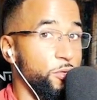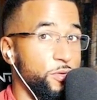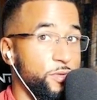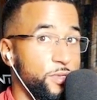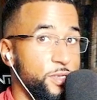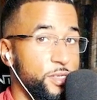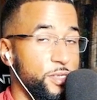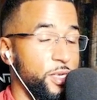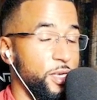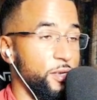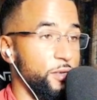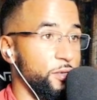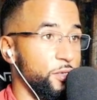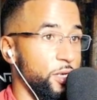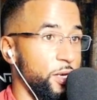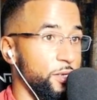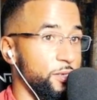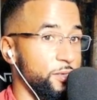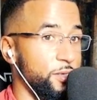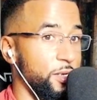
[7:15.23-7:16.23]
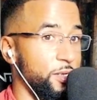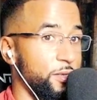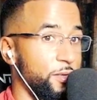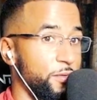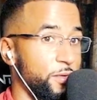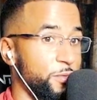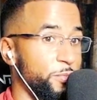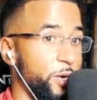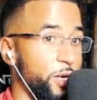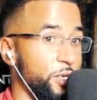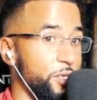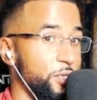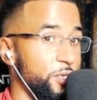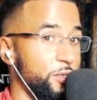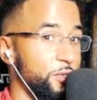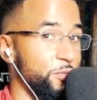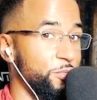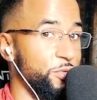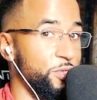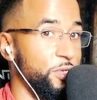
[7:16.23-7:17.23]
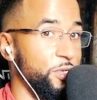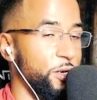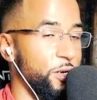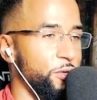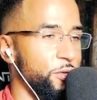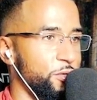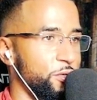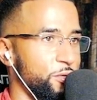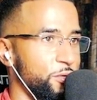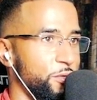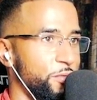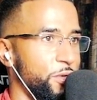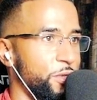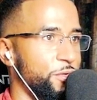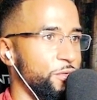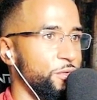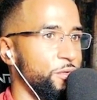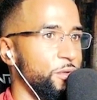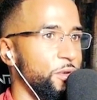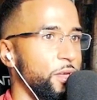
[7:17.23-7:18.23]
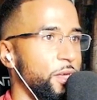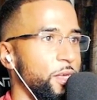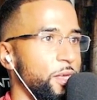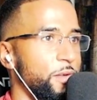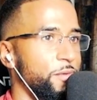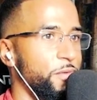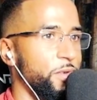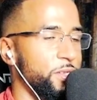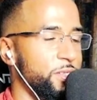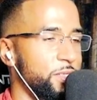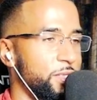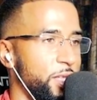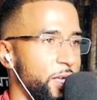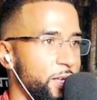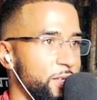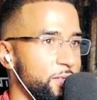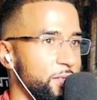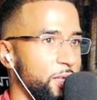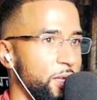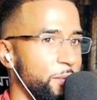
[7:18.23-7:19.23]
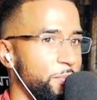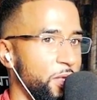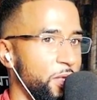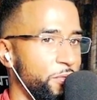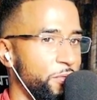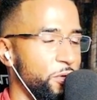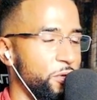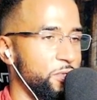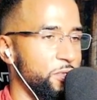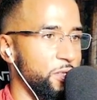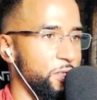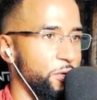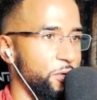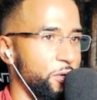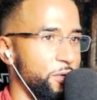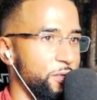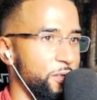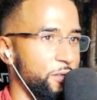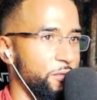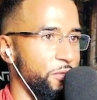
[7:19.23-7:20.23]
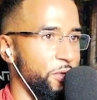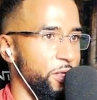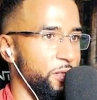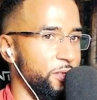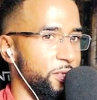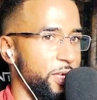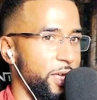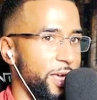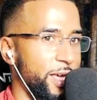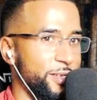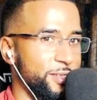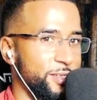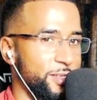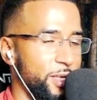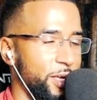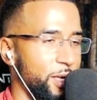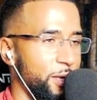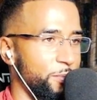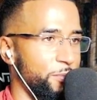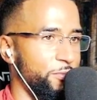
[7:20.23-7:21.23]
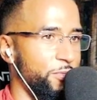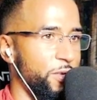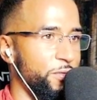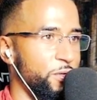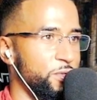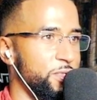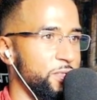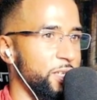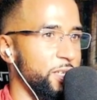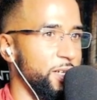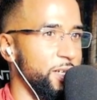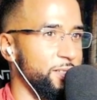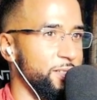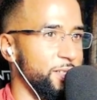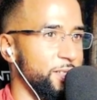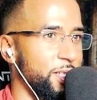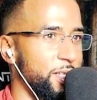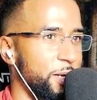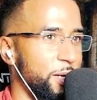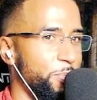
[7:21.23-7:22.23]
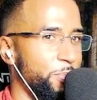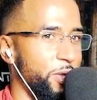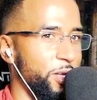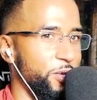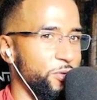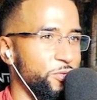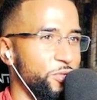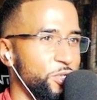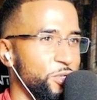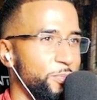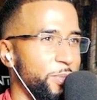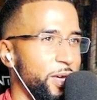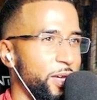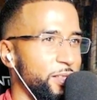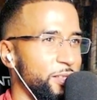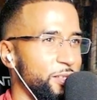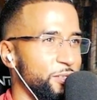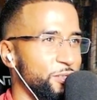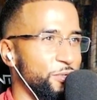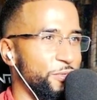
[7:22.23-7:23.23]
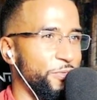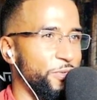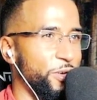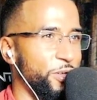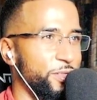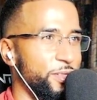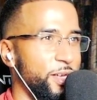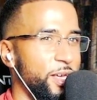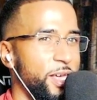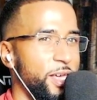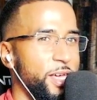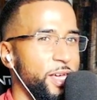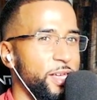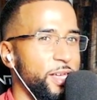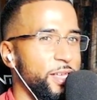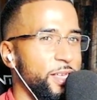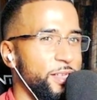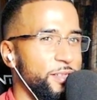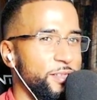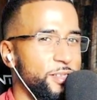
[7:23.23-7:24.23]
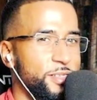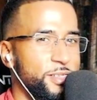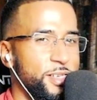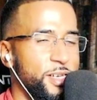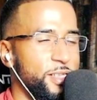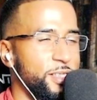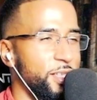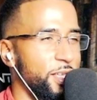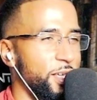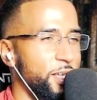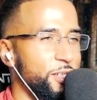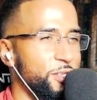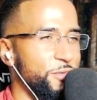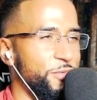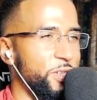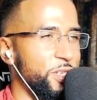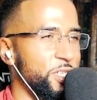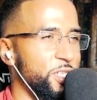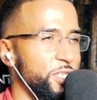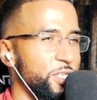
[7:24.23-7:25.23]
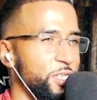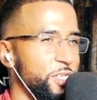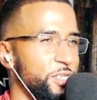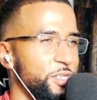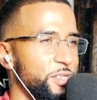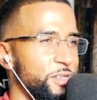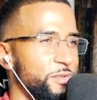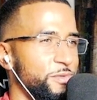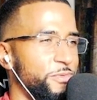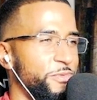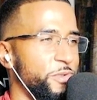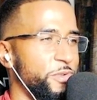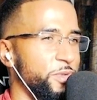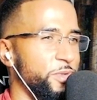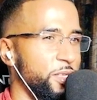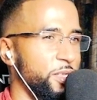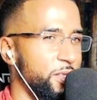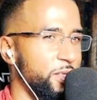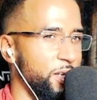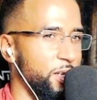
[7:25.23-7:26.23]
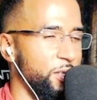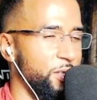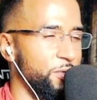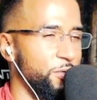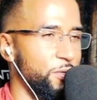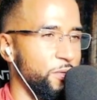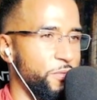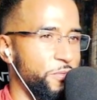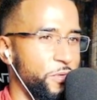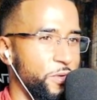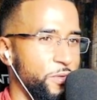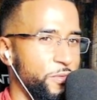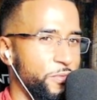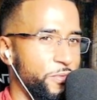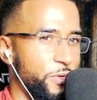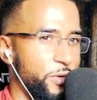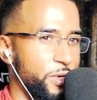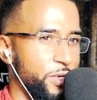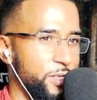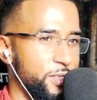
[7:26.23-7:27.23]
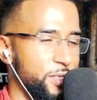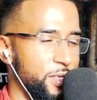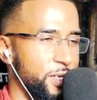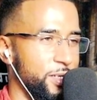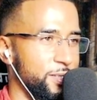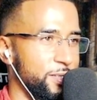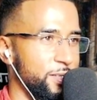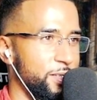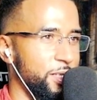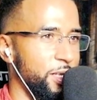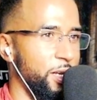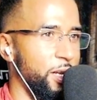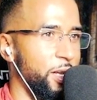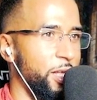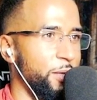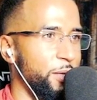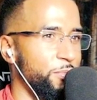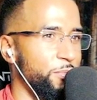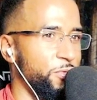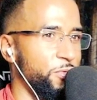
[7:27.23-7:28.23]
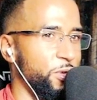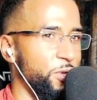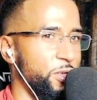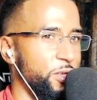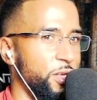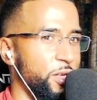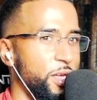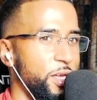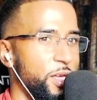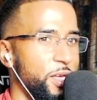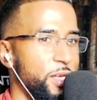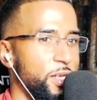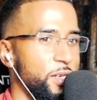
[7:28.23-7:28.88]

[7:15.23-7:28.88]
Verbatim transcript: und sich denken, scheiße, Alter, was mache ich jetzt? Ich muss hier raus, so, weißt du? Wir sind extrem nervös in der heutigen Welt. Extrem, weil wir uns die ganze Zeit ablenken und ich merke das sofort. Ey, ich sag dir ehrlich, wenn ich nicht vom Internet und von, von diesen ganzen Dingen leben würde,